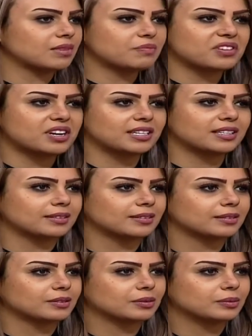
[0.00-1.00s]
ام فاين
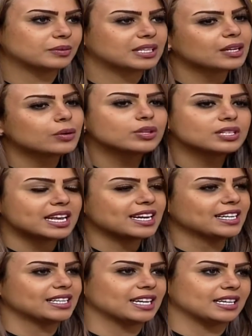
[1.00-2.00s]
تطور
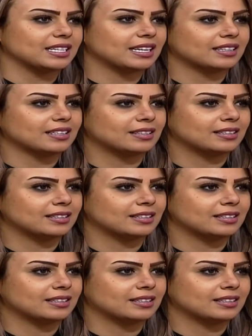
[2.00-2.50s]
سريع يعني كان